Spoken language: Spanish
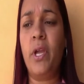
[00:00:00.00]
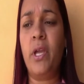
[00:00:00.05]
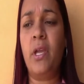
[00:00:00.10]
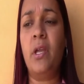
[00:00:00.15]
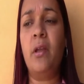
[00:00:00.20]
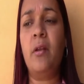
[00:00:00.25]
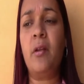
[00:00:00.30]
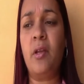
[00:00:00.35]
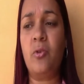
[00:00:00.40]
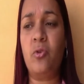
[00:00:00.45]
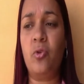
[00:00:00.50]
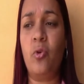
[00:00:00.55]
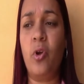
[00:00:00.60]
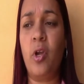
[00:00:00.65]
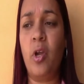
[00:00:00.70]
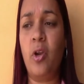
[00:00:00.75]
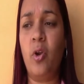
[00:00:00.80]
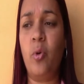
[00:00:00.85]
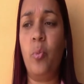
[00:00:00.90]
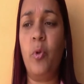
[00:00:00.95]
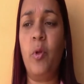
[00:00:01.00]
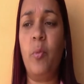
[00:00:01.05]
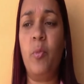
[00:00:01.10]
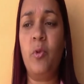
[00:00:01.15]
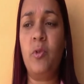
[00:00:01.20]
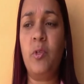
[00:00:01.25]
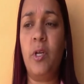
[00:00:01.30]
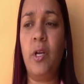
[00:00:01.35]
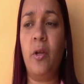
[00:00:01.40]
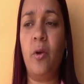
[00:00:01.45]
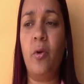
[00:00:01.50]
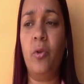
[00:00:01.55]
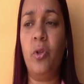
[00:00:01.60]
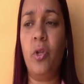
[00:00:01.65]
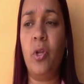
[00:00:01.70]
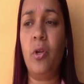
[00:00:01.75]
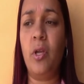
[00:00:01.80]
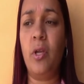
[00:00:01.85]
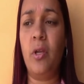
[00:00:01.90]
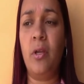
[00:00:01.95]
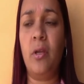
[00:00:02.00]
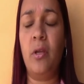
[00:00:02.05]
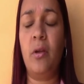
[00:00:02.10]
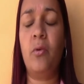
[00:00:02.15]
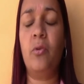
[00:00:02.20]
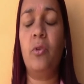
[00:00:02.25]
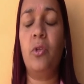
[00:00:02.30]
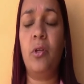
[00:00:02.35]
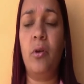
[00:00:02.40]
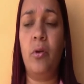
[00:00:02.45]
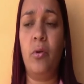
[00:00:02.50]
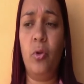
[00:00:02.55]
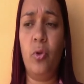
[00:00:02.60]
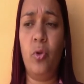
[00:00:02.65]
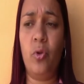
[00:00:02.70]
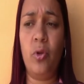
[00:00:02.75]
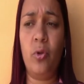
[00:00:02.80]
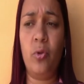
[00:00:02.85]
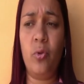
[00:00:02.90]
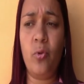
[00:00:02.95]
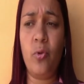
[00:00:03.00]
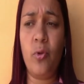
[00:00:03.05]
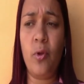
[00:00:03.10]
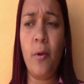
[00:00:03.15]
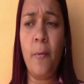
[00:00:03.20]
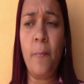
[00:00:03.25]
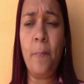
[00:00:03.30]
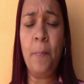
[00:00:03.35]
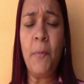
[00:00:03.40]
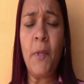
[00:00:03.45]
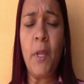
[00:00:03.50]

X razón que no pudimos seguir eh, continuando nuestros estudios,